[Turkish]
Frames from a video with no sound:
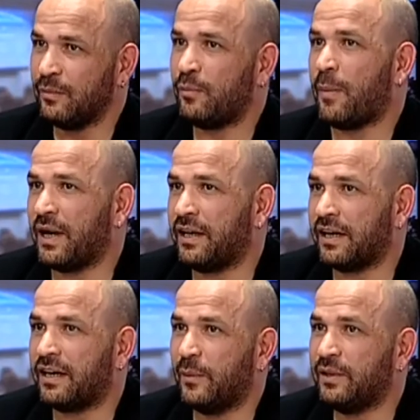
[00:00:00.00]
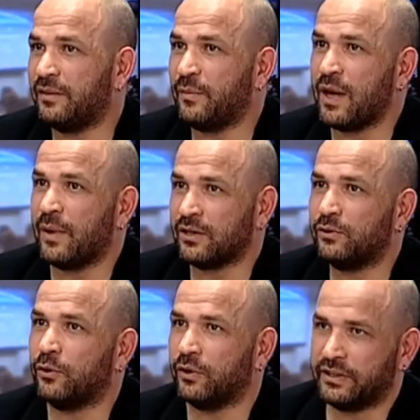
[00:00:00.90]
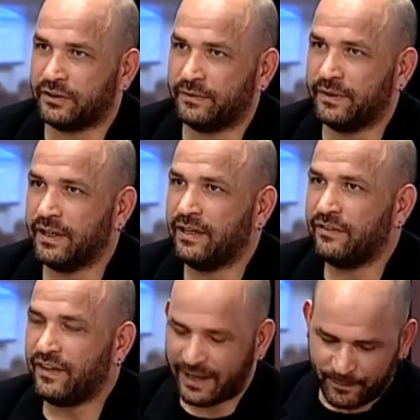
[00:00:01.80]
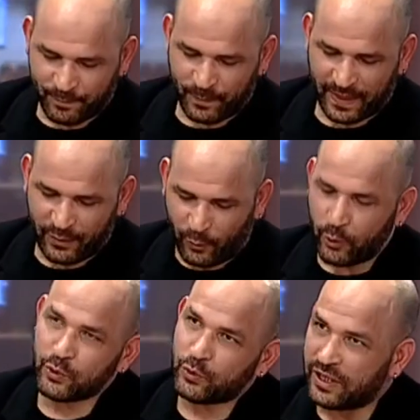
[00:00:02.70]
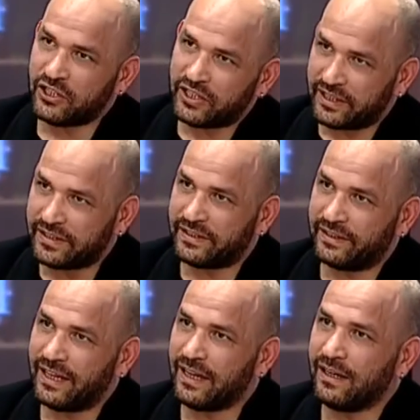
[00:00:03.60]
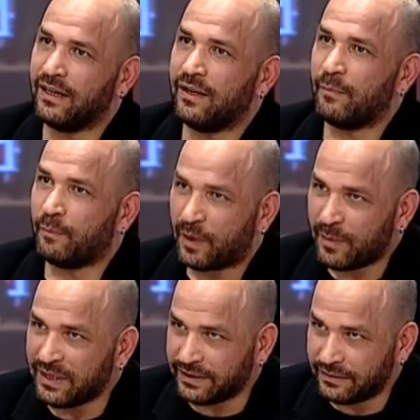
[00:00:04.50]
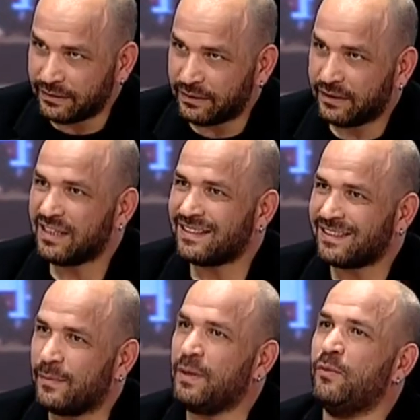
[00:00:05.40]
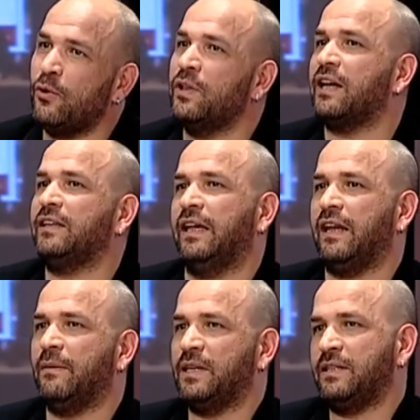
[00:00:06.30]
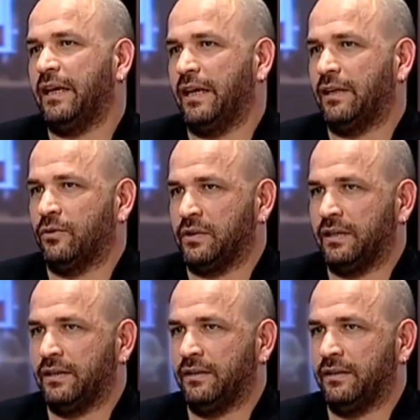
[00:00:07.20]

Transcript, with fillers: babayla rekabet etmeye başlıyorlar. Ve yani o süreç içerisinde babanın samimi olarak yenilmesi gerekiyor zaten.